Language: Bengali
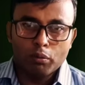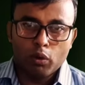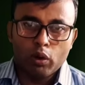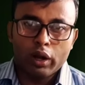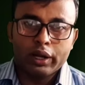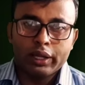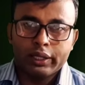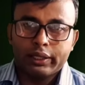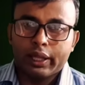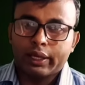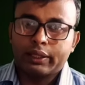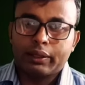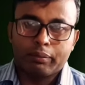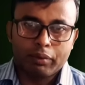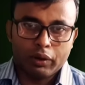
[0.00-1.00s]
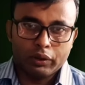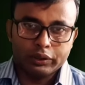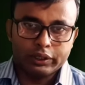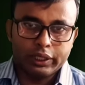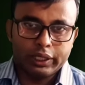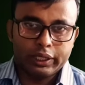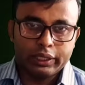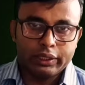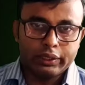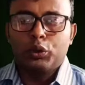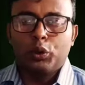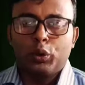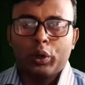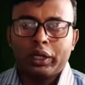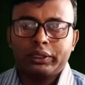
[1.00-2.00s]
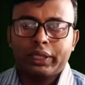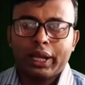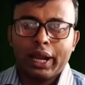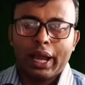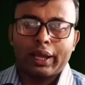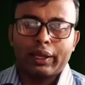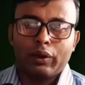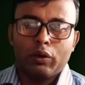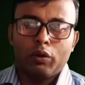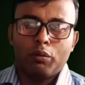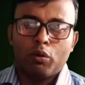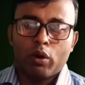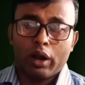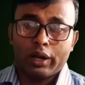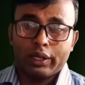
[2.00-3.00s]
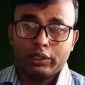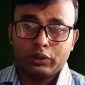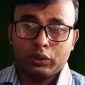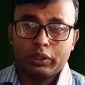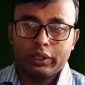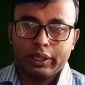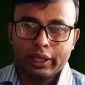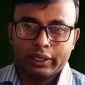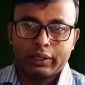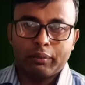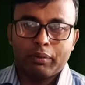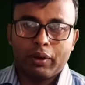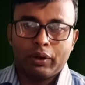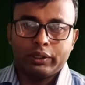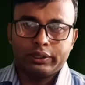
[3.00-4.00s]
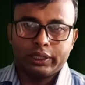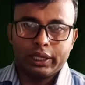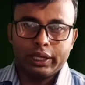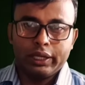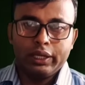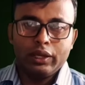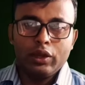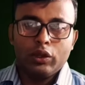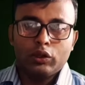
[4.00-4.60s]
মোরাডিক দেখতে পাওয়া যায় থোর আসার আগেও মোরাডিক যদি দেখতে পাওয়া যায়